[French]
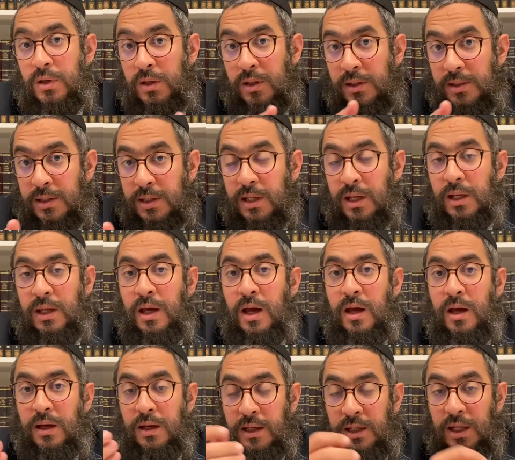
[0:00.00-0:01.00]
c'est
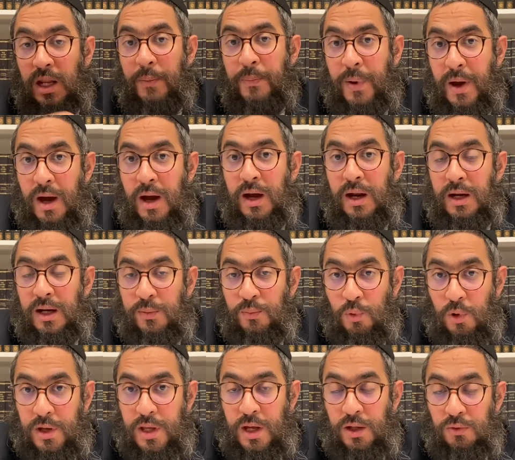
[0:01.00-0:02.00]
quelqu'un qui n'a pas les
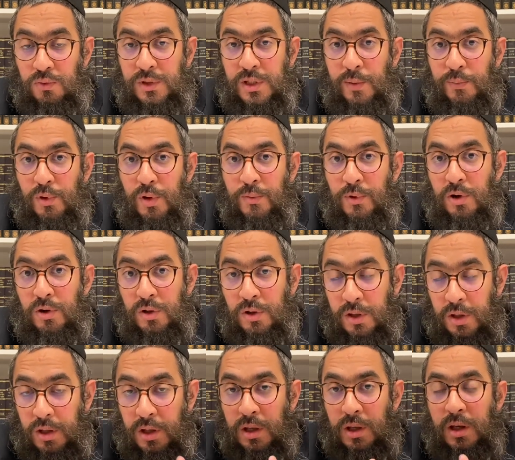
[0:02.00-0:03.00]
moyens tout simplement,
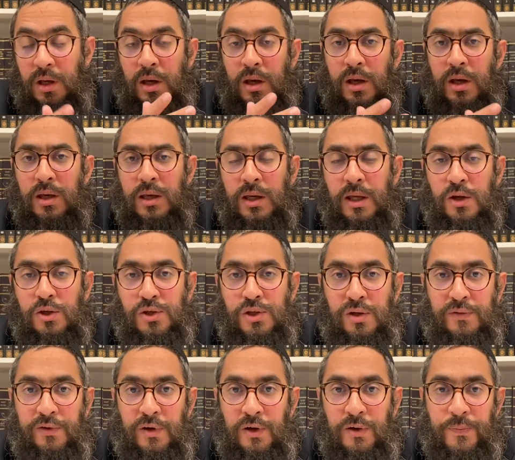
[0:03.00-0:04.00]
et il se
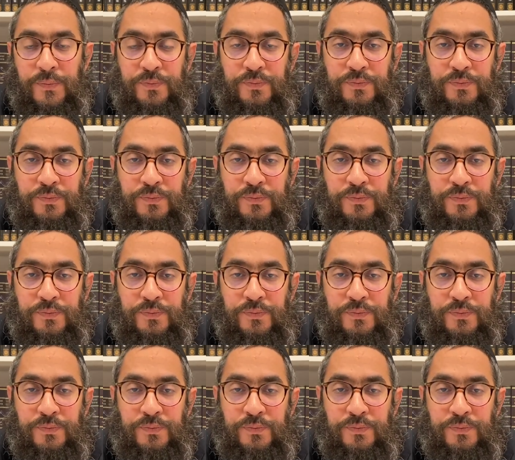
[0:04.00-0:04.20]
vend.